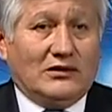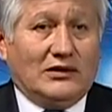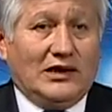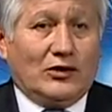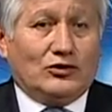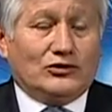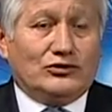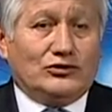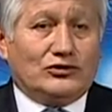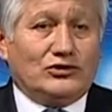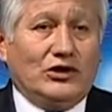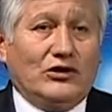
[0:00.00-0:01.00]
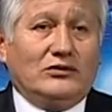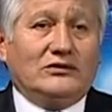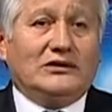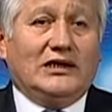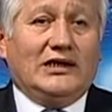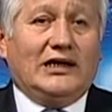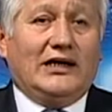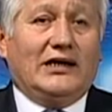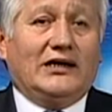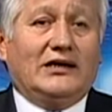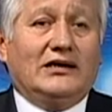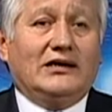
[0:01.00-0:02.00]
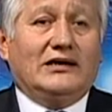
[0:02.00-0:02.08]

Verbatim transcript: la construcción de la,